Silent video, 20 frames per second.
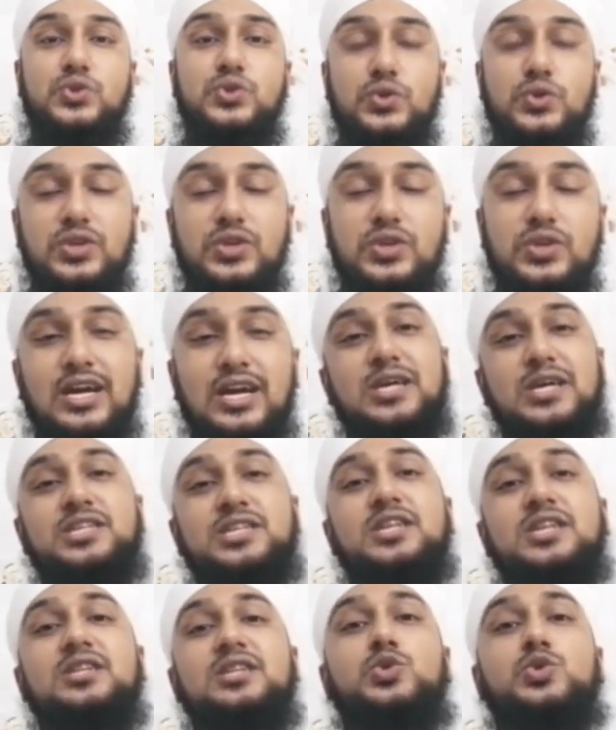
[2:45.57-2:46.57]
যদি আমার
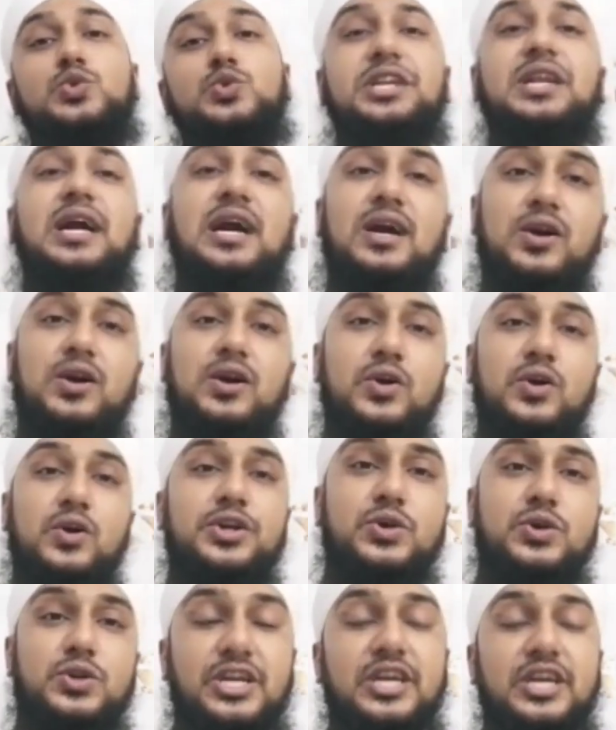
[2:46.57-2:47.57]
সেটা ত্রুটি না হয়
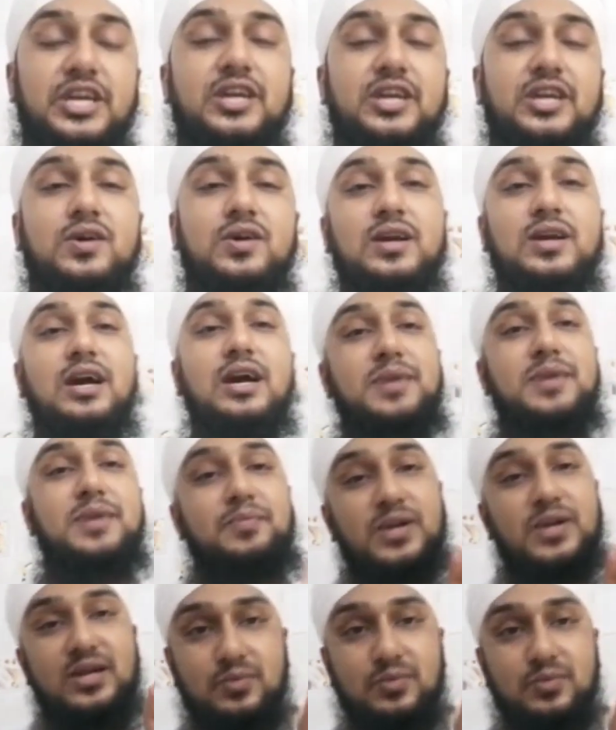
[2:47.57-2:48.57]
সঠিক হয় আমি
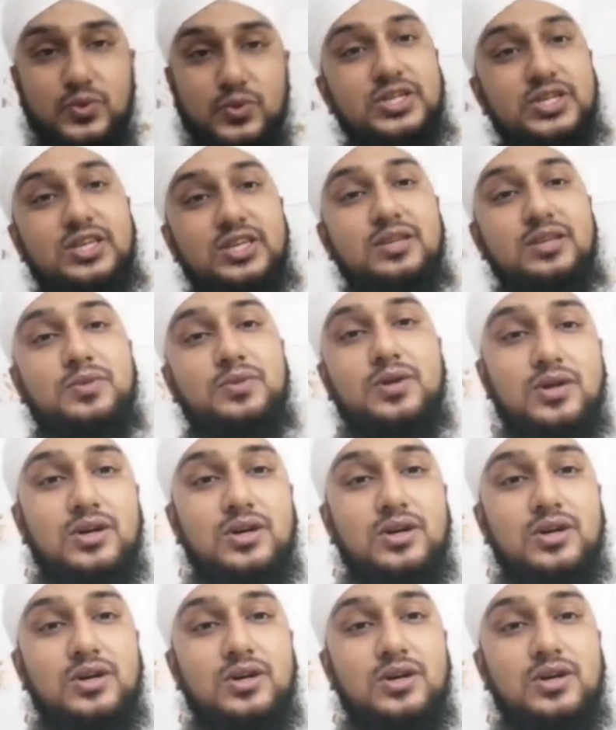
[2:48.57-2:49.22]
আপনাকে বুঝিয়ে দিব